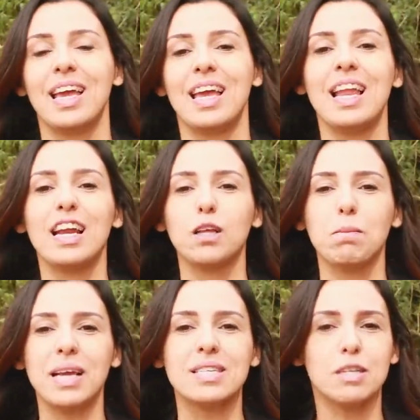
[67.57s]
Ele era
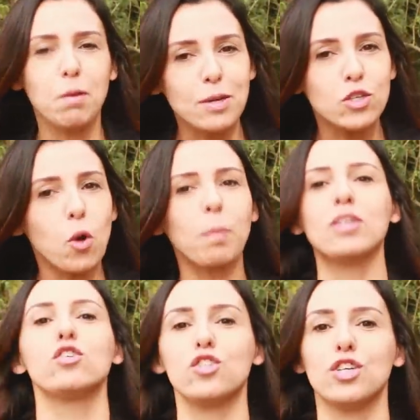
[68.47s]
também extremamente
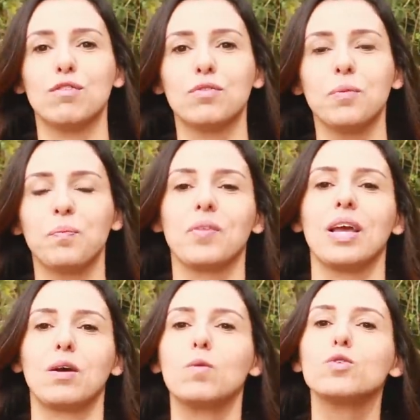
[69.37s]
competitivo
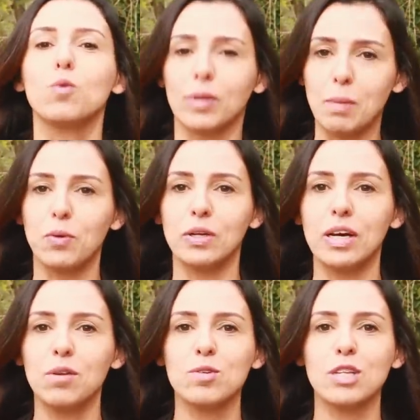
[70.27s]
com os
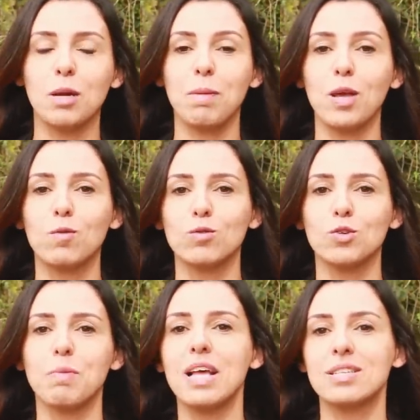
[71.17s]
contemporâneos e também com
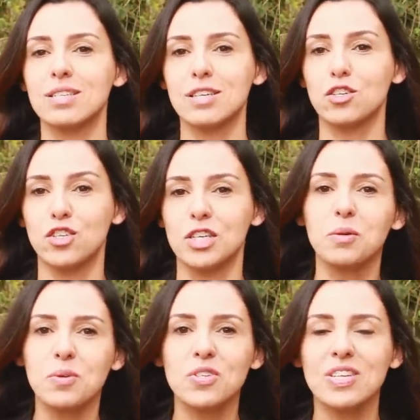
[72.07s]
os mestres
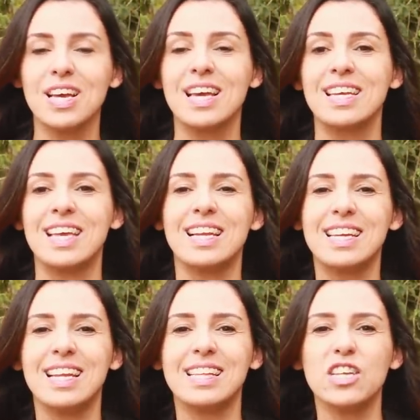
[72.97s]
antigos, e ele
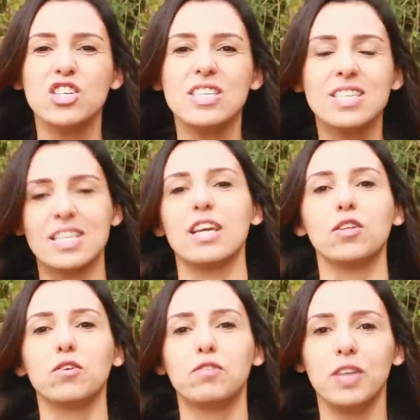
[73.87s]
queria desde
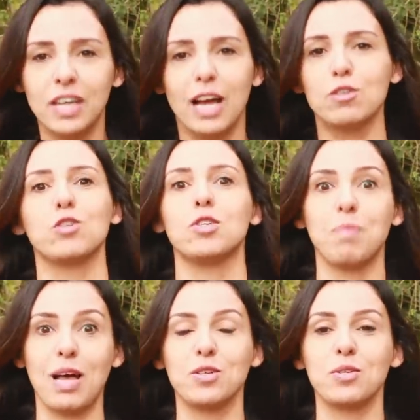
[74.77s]
cedo fincar o seu
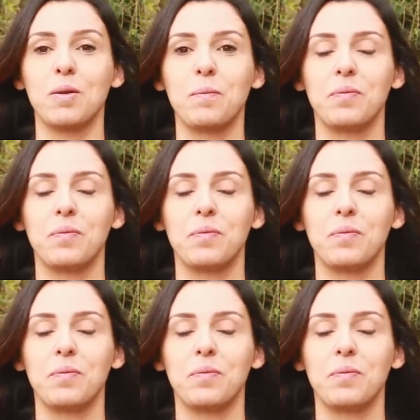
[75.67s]
espaço.